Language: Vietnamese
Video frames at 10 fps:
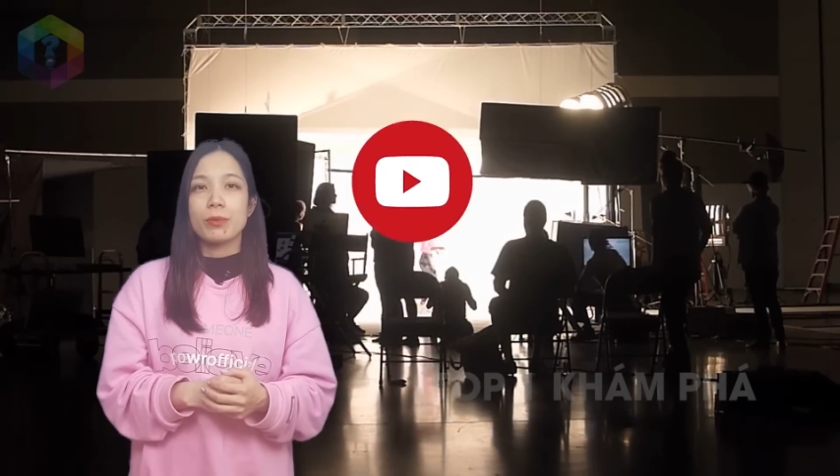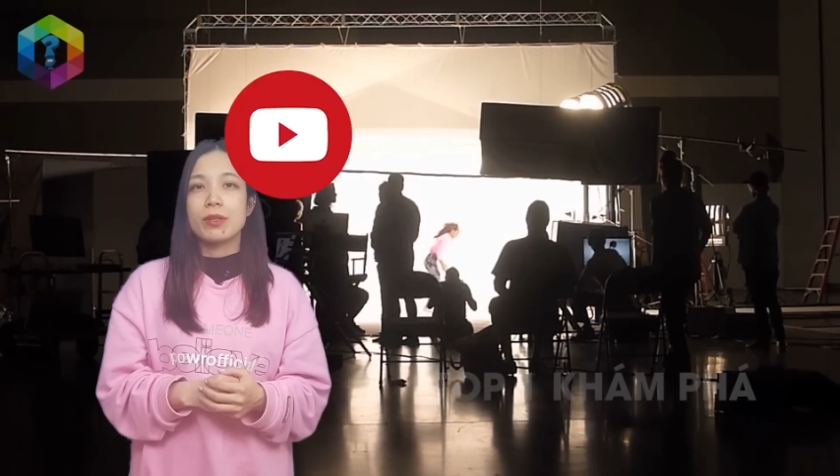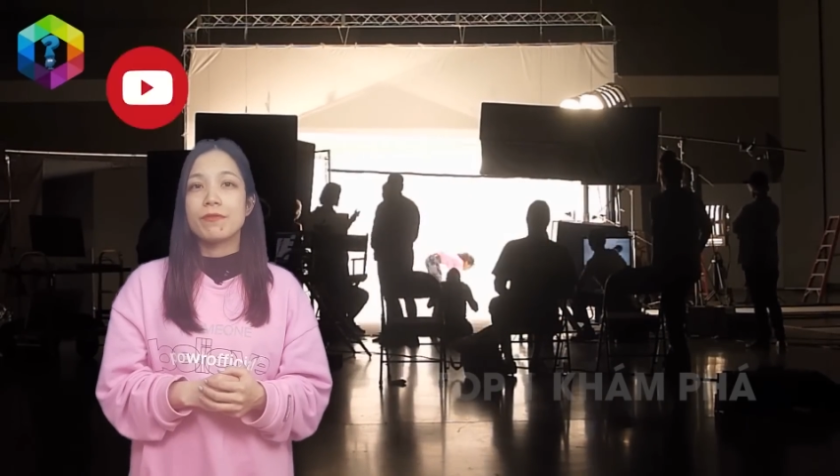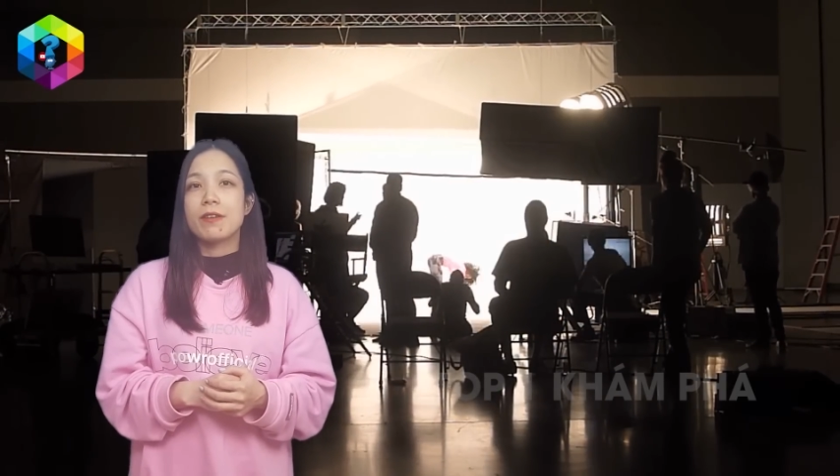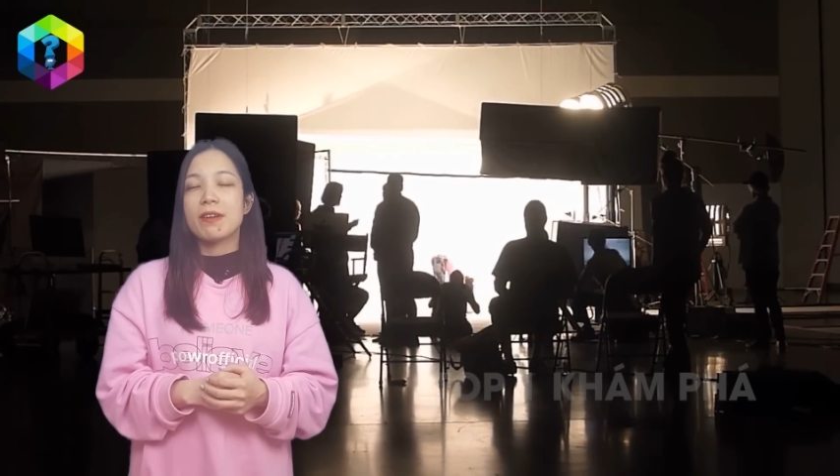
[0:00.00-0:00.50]
trong
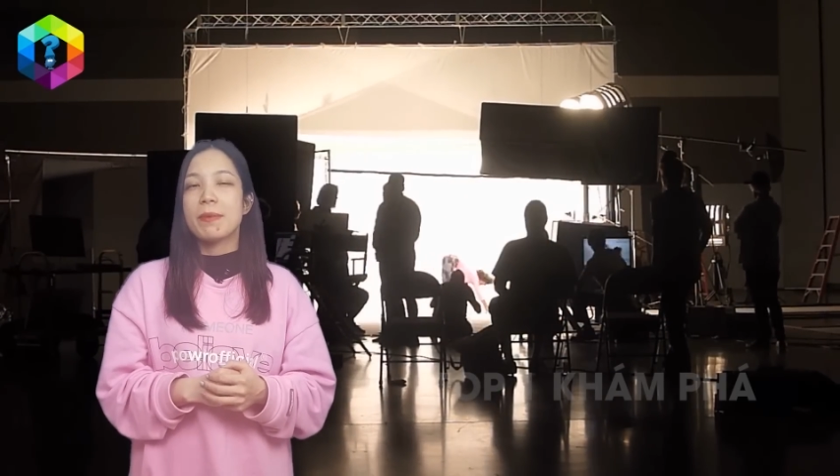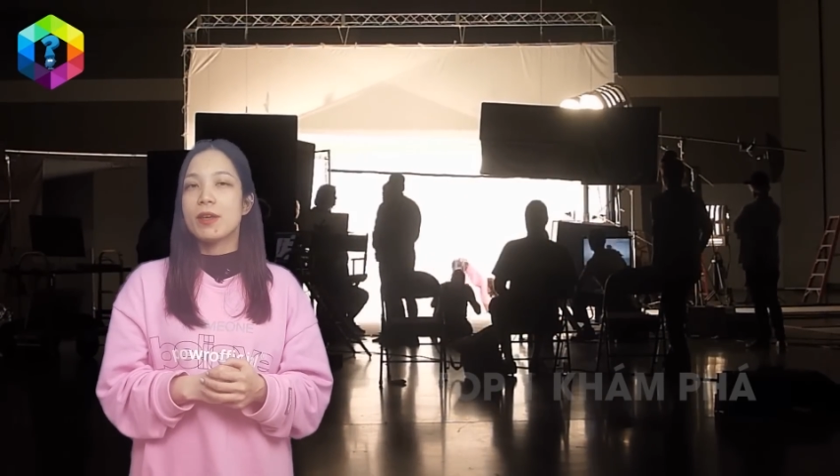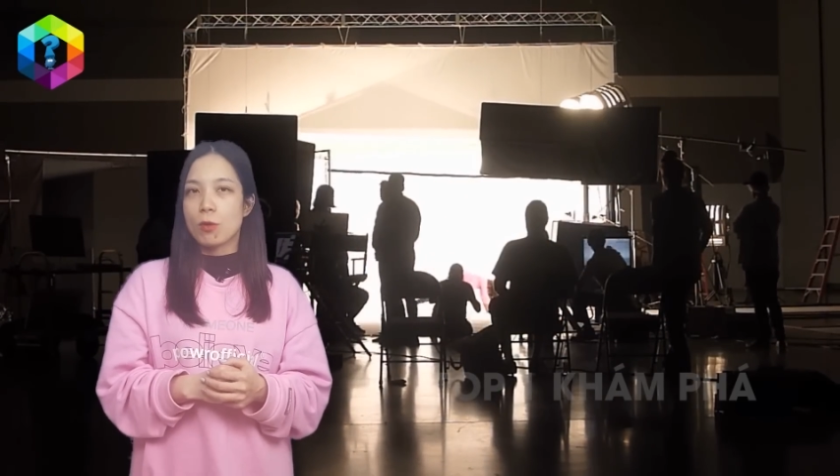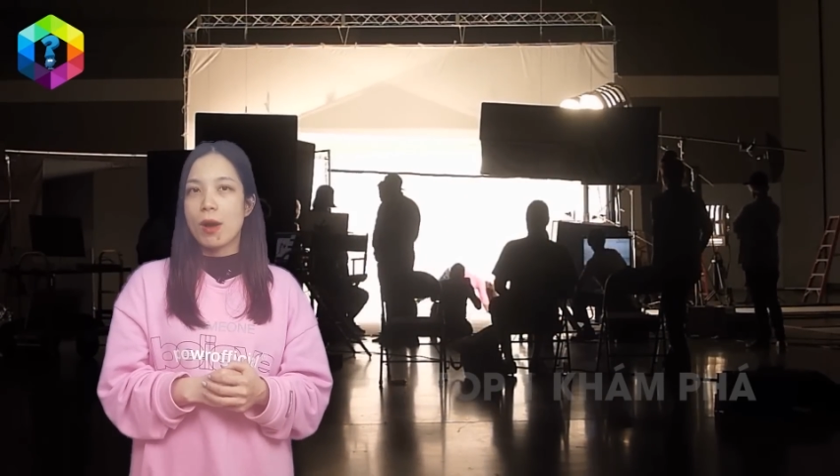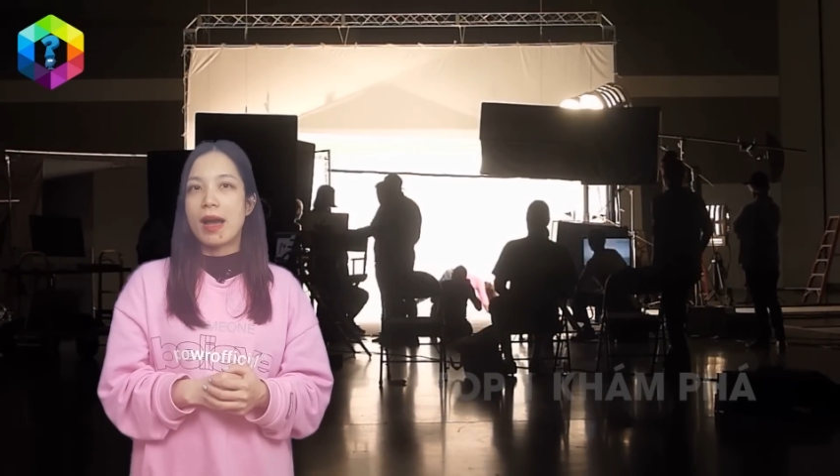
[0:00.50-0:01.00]
những phương pháp
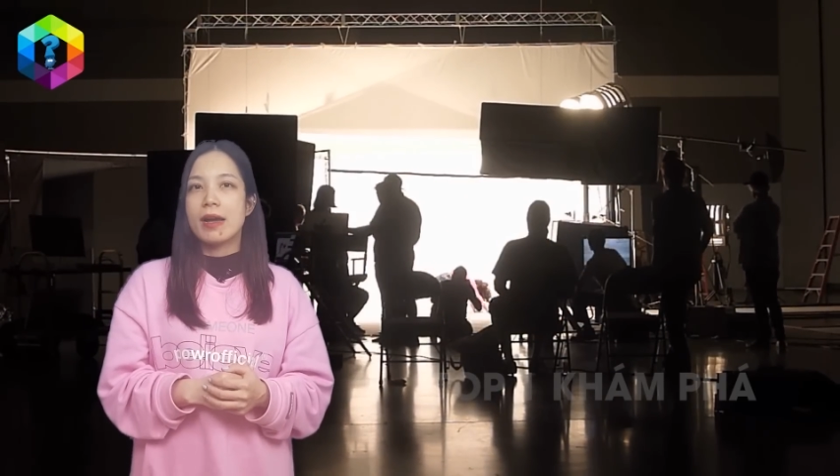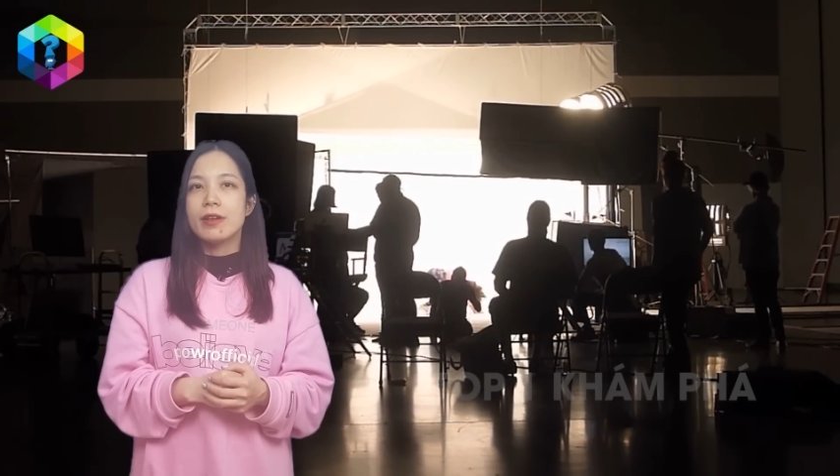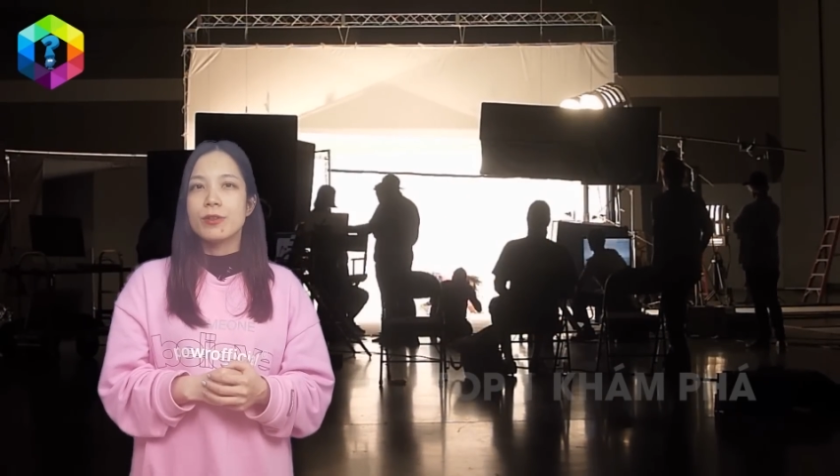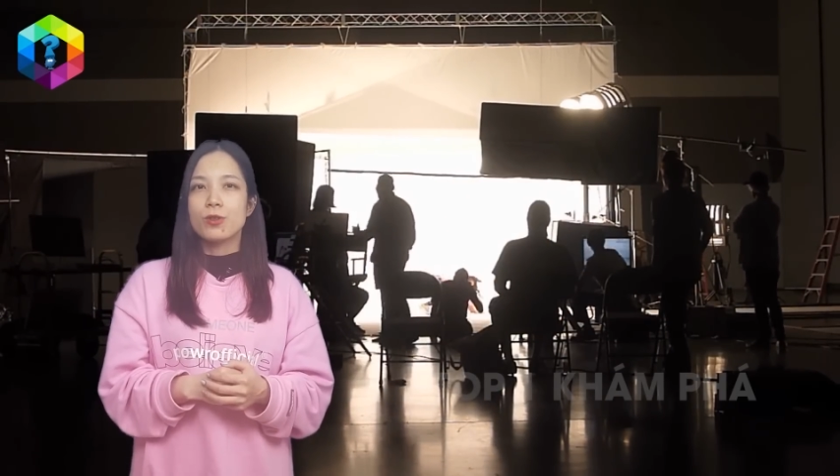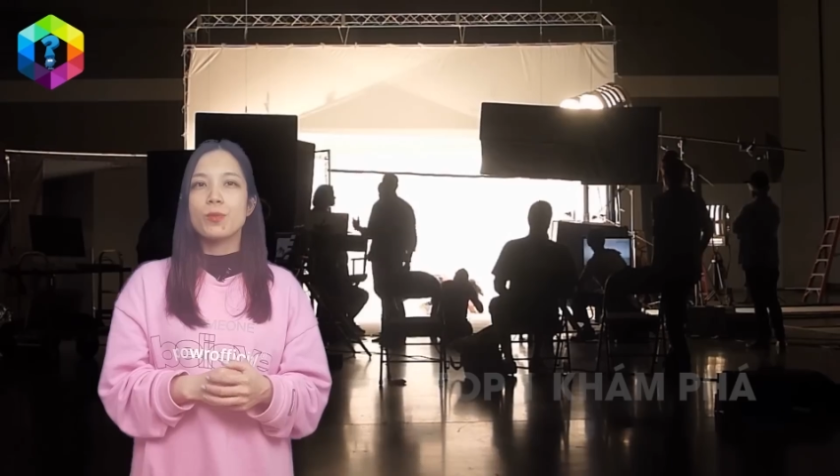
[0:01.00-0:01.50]
hiệu quả
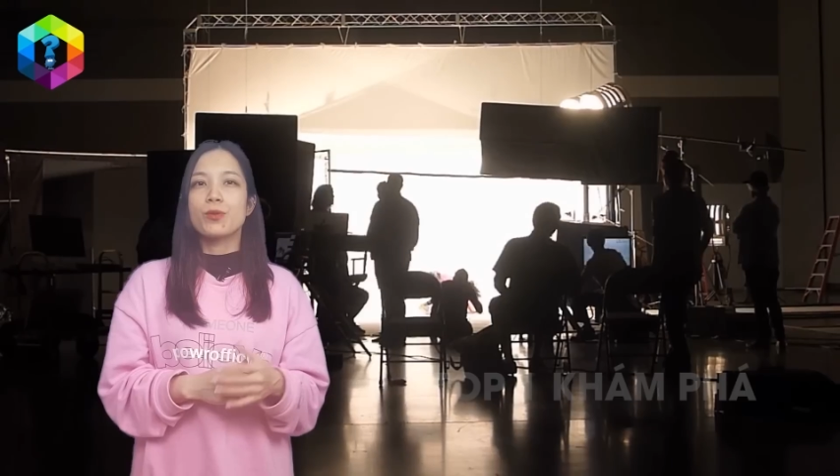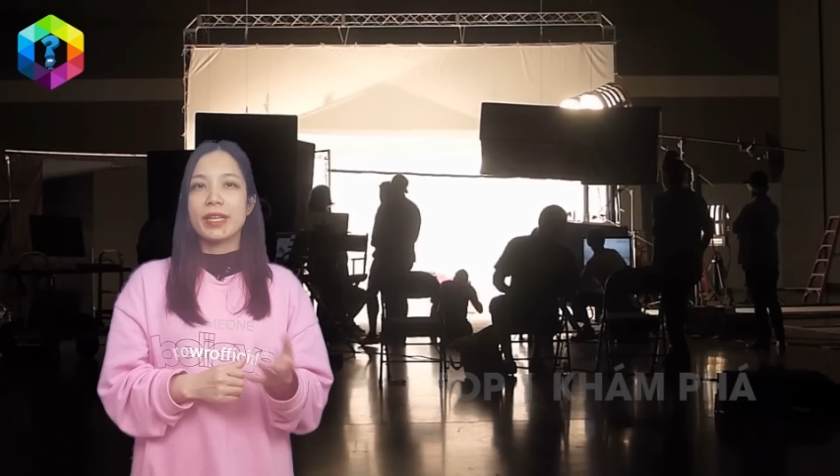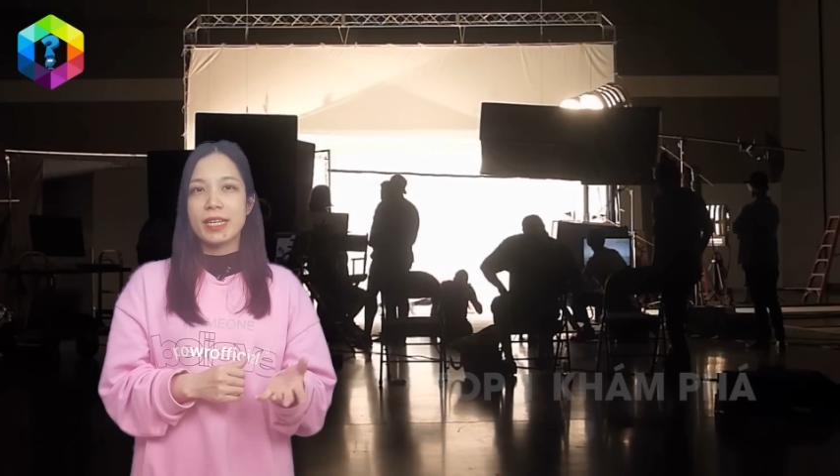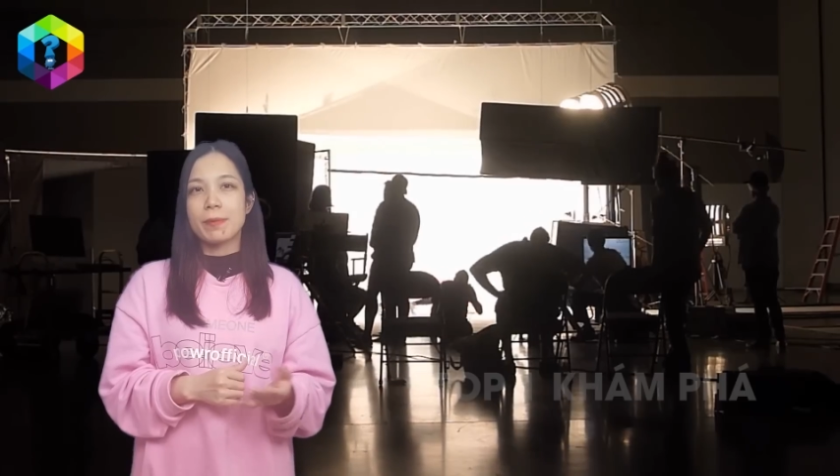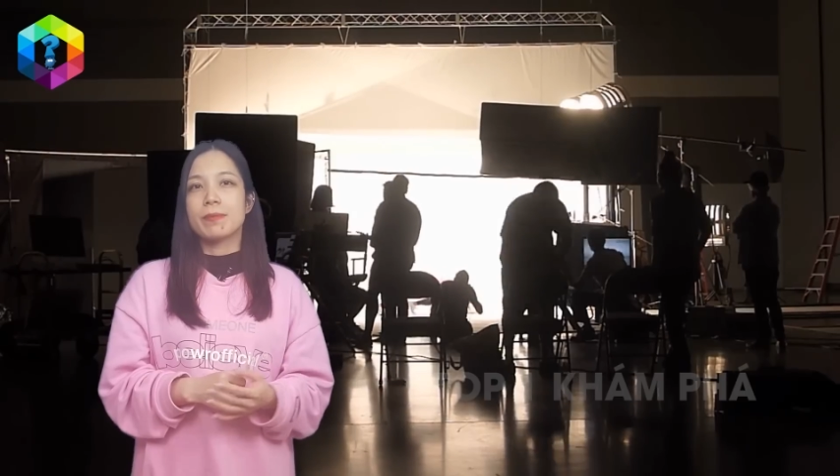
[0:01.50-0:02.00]
giúp
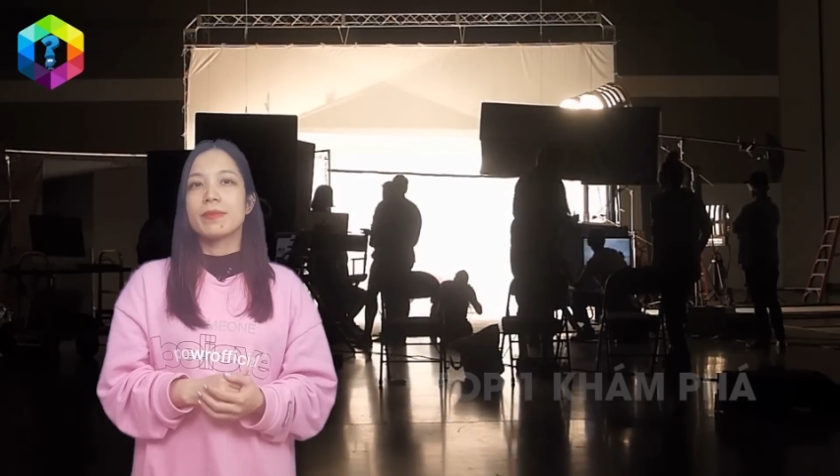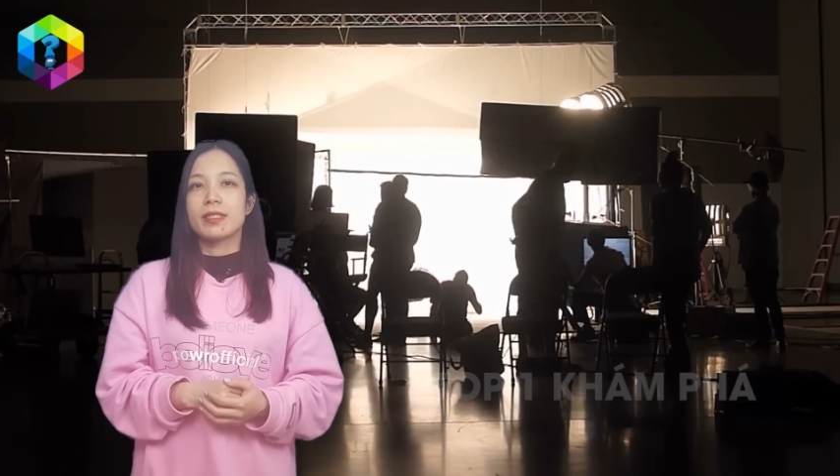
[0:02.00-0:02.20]
doanh nghiệp